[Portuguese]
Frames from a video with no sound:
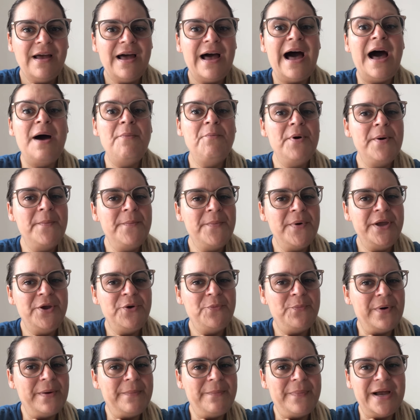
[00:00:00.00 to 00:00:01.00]
A mamãe e o
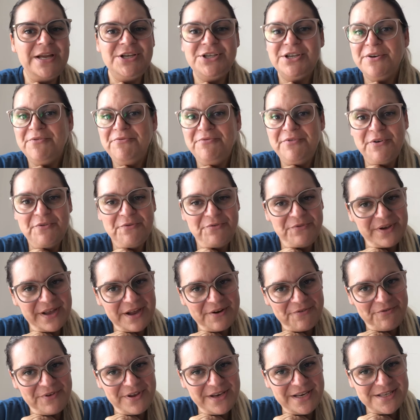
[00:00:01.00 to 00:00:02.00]
papai já vão
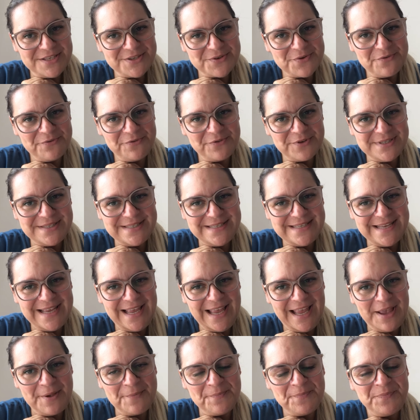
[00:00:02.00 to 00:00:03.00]
ficar felizes com
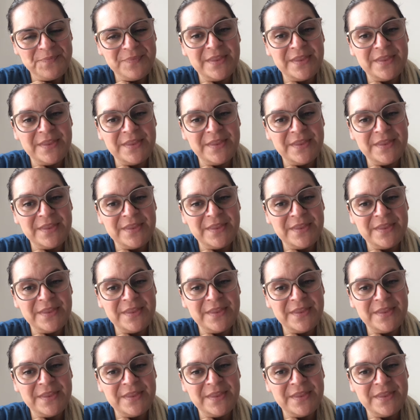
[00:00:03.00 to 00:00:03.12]
você.